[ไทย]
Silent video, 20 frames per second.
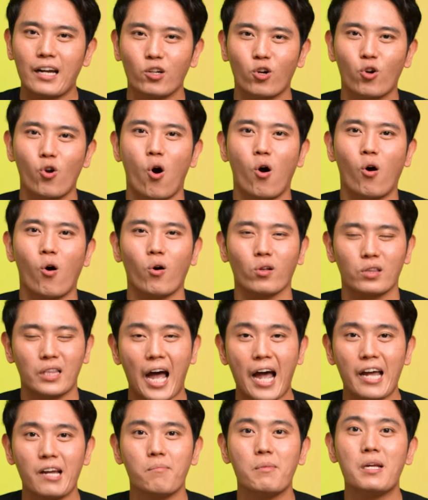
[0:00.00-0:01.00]
การกรองของ
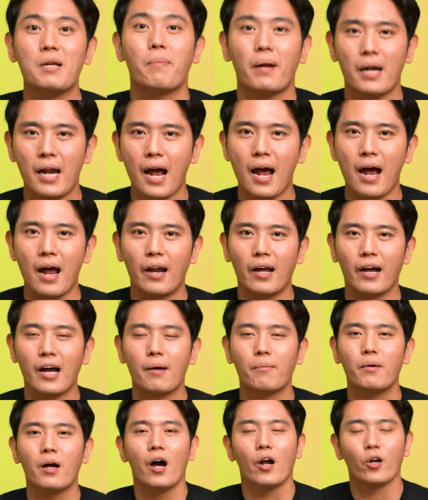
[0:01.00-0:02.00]
ไตมีปัญหา
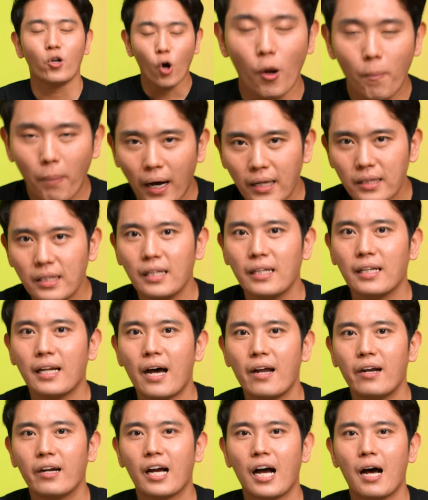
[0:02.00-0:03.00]
นะครับ โดยปกติ
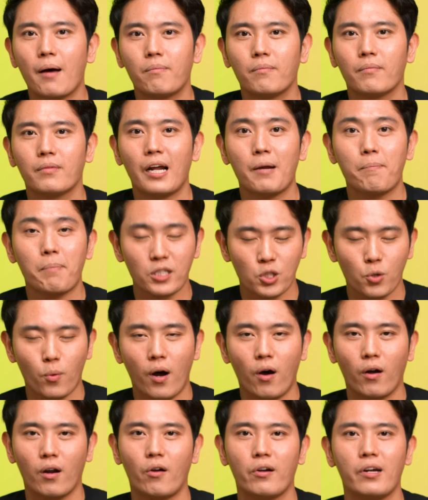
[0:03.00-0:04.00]
แล้วนะครับ ในปัส
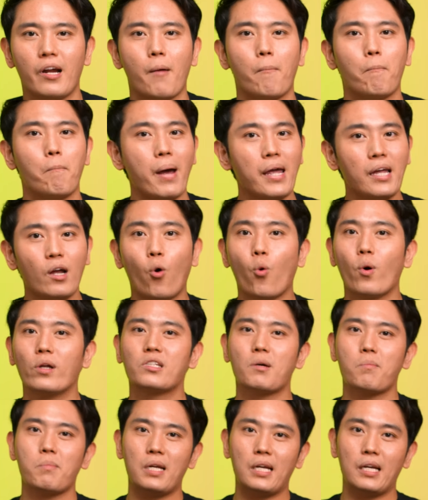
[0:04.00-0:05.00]
สาวะของเราเนี่ยไม่ค
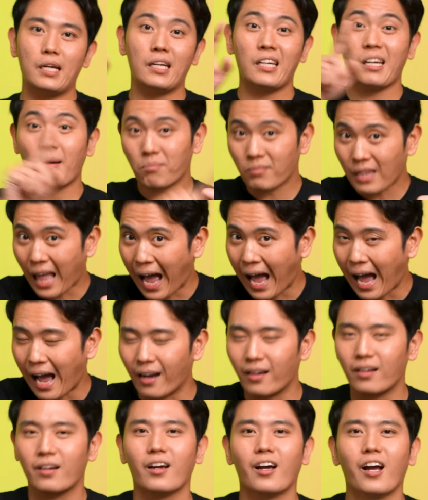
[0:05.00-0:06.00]
วรจะมีน้ำ
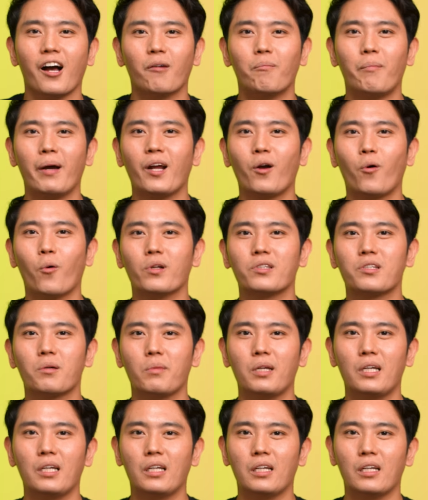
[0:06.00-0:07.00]
ตาล ไม่ควร
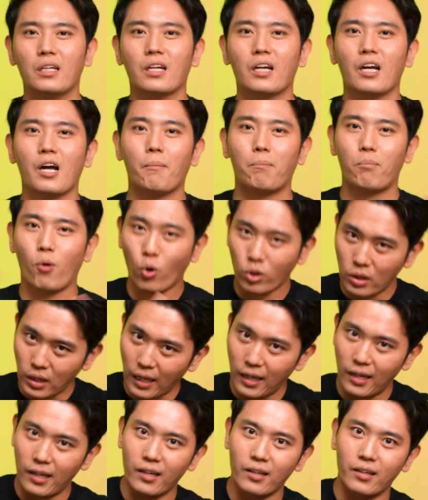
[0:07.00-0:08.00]
จะมีโปร
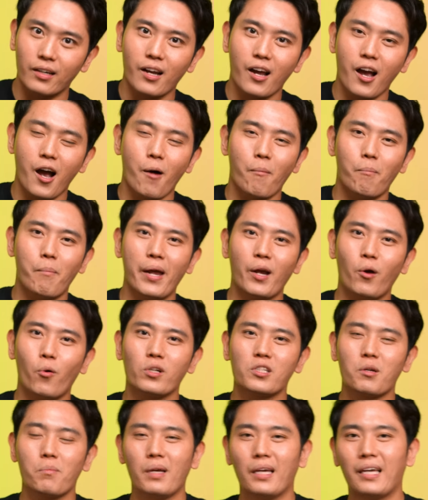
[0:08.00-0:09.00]
ตีน ไม่
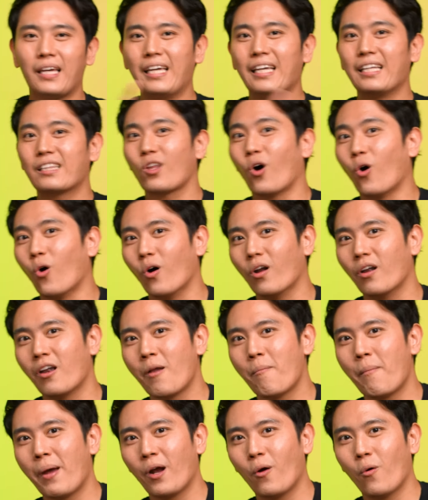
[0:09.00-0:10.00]
ควรจะมีคีโต
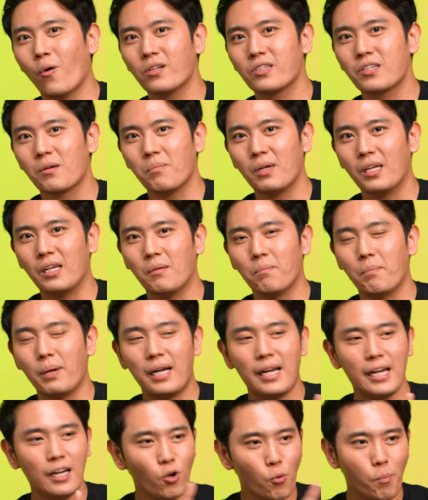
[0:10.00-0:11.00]
น ไม่ควรจะมี
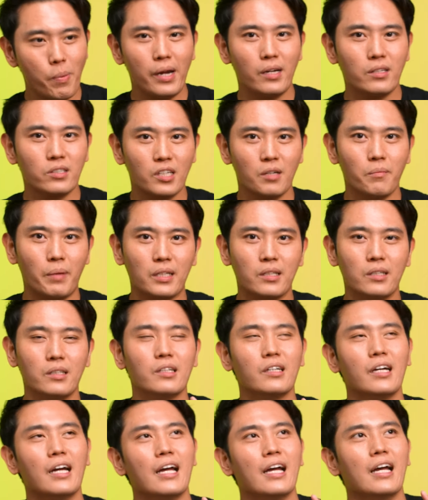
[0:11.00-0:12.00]
บิลิรูบิน ซึ่งมัน
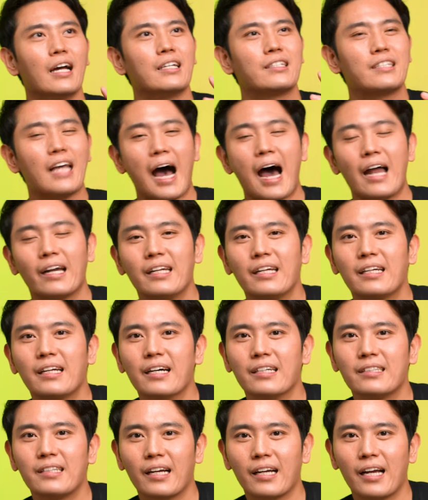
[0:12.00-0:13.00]
คือสาร
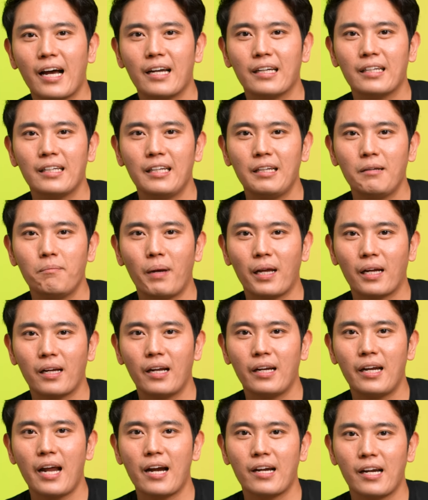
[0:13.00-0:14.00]
ที่เกิดจากการที่เม็
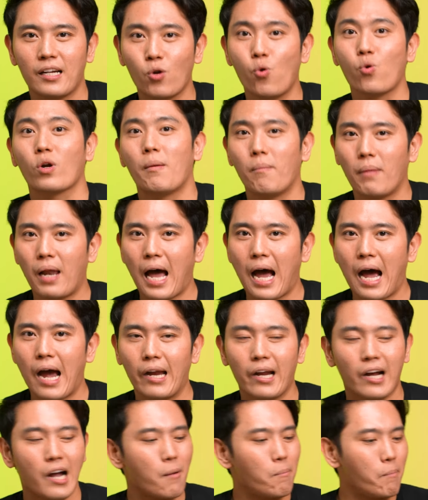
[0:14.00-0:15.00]
ดเลือดแดงเนี่ยถูกทำ
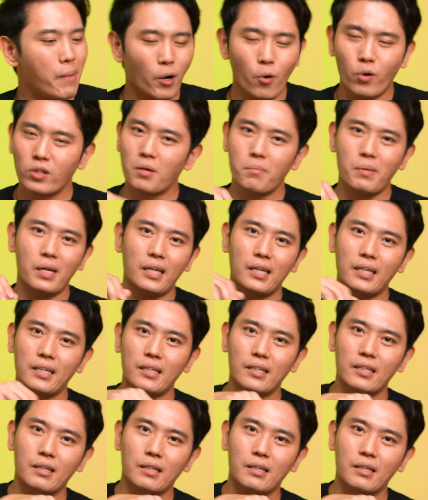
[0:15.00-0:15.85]
ลายนะครับ ไม่ควรจะมี